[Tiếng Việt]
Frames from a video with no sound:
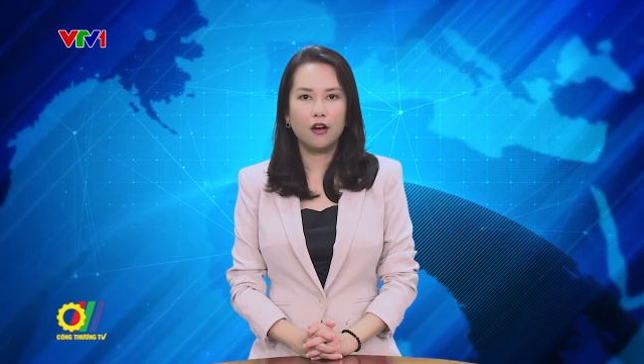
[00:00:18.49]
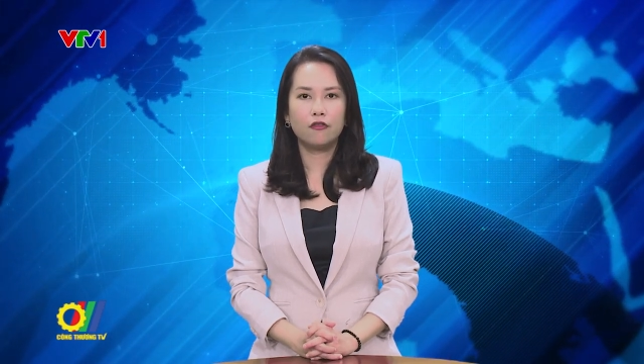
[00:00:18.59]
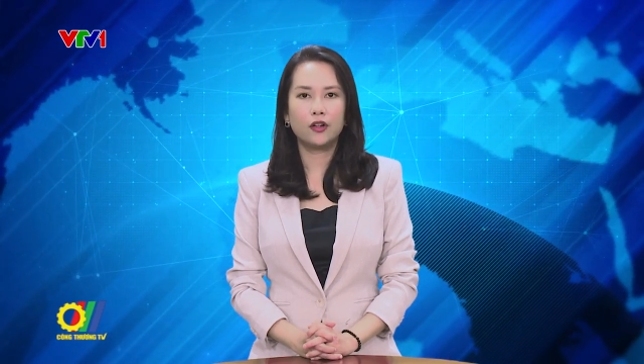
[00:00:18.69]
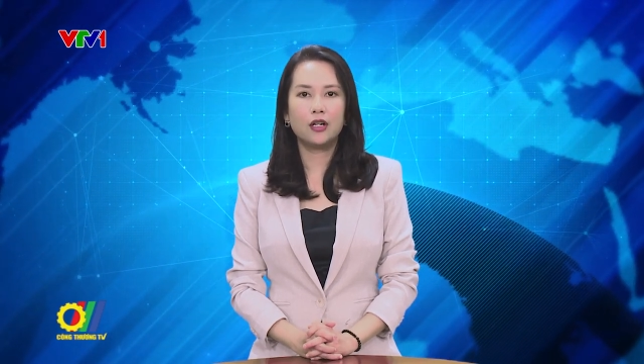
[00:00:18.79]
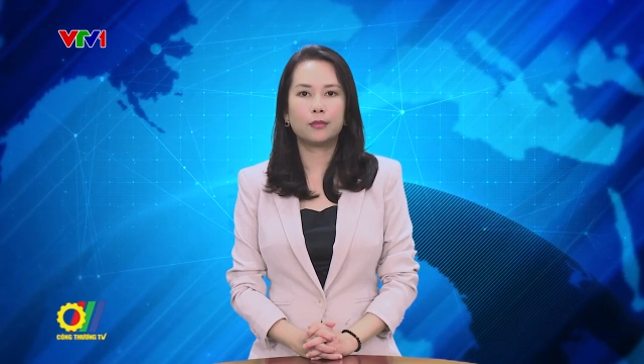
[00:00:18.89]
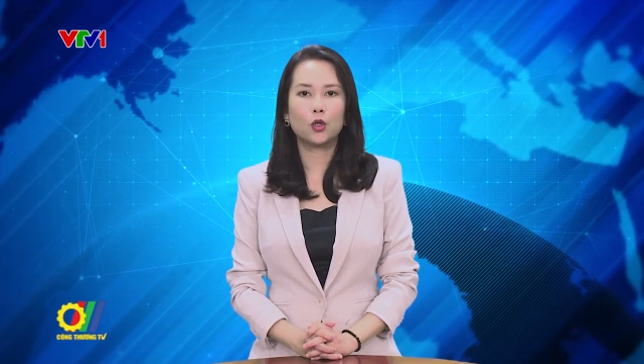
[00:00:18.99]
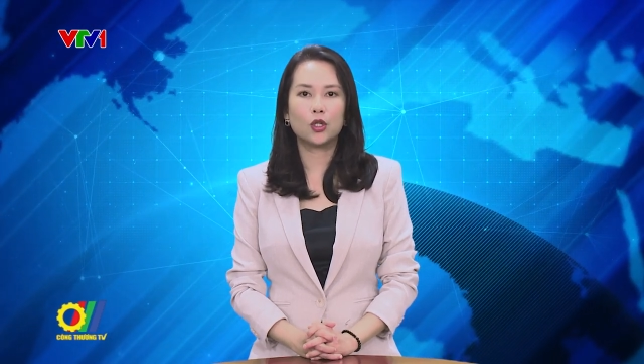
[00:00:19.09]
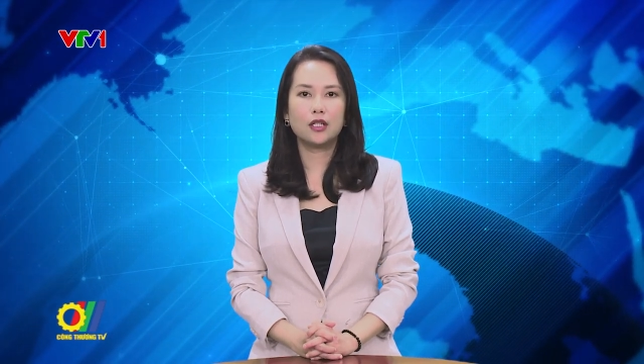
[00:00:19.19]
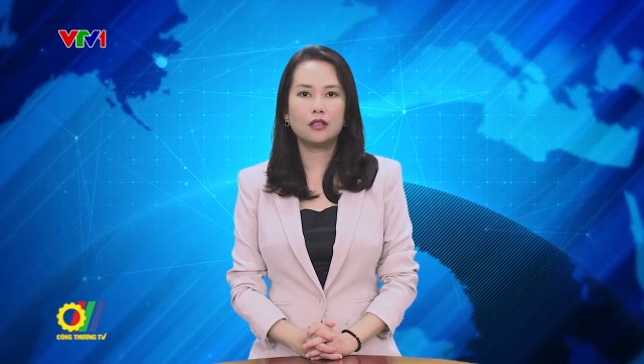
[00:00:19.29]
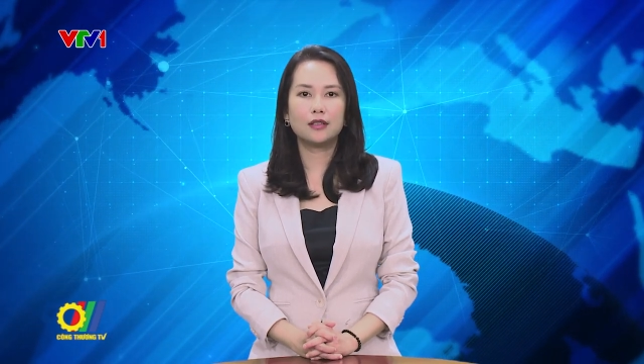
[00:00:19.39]
phối hợp tổ
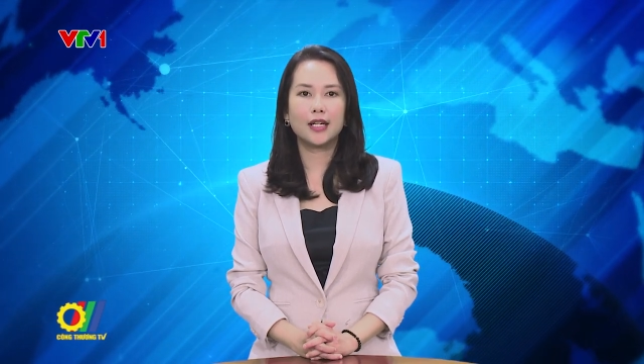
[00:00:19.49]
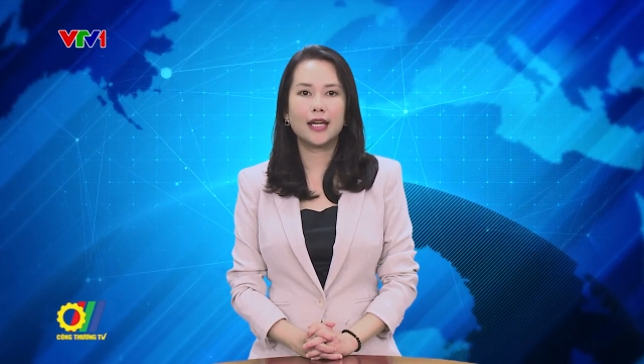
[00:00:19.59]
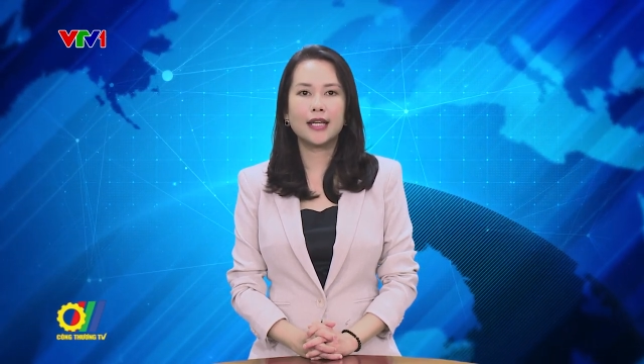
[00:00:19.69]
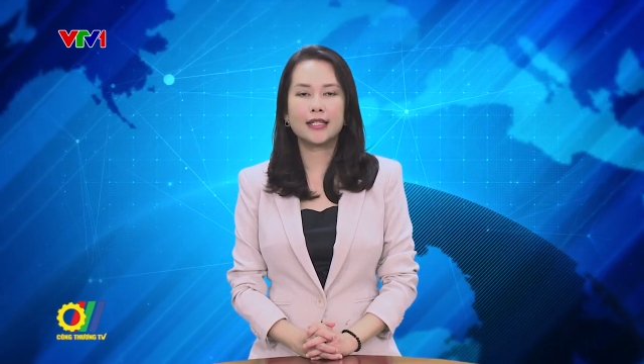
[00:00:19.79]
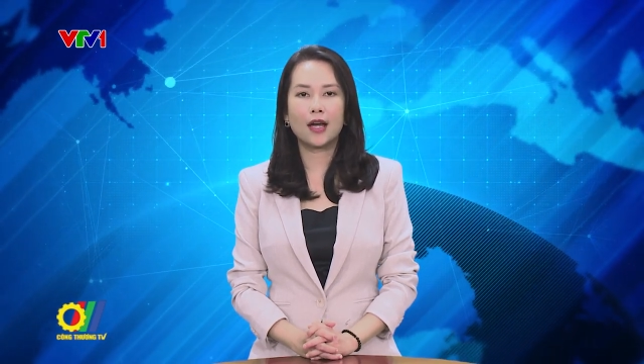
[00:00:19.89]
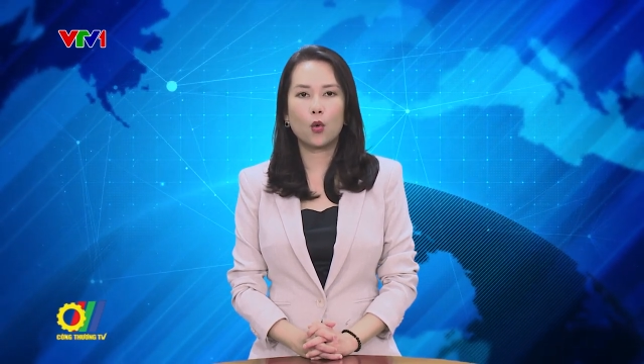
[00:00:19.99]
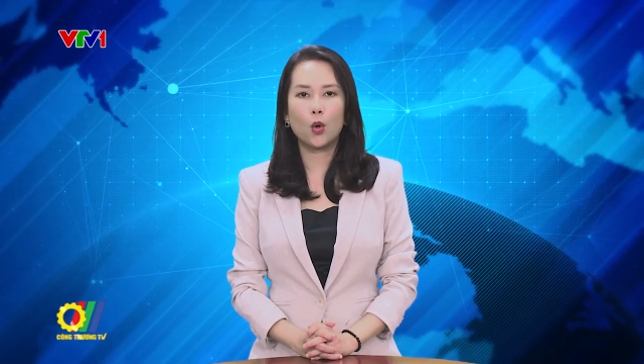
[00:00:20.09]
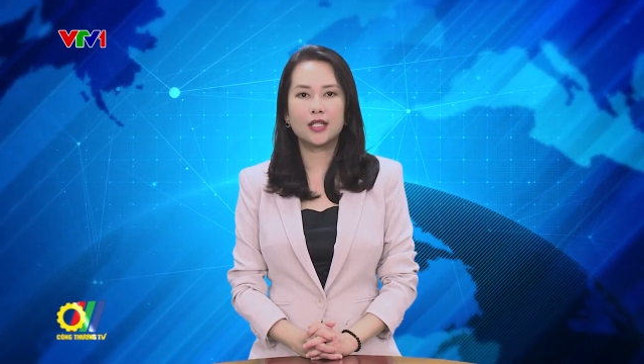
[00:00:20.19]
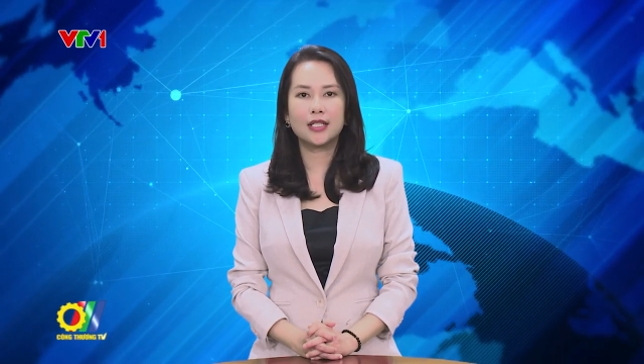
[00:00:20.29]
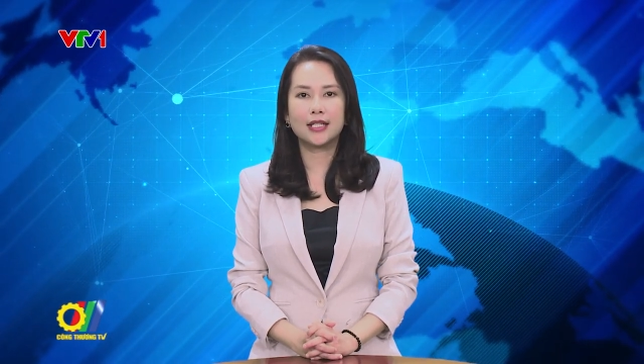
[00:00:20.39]
chức lễ gia
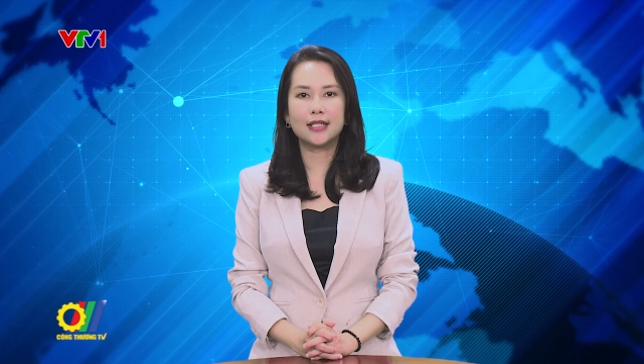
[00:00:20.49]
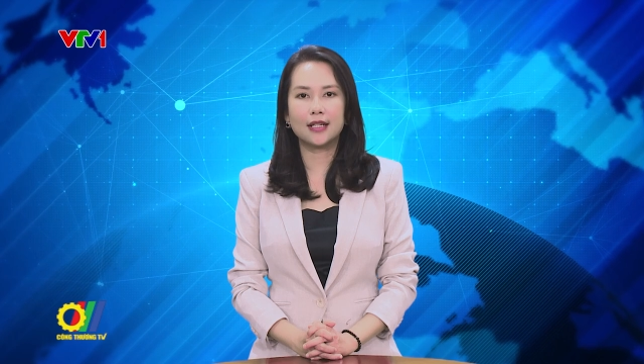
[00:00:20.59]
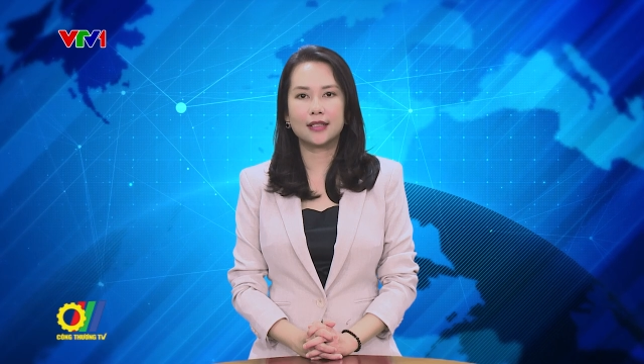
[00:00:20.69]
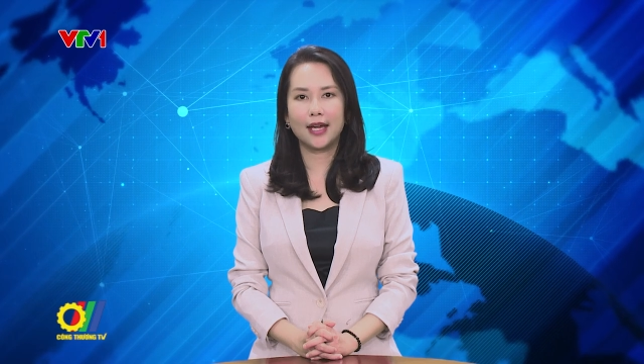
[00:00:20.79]
quân chiến dịch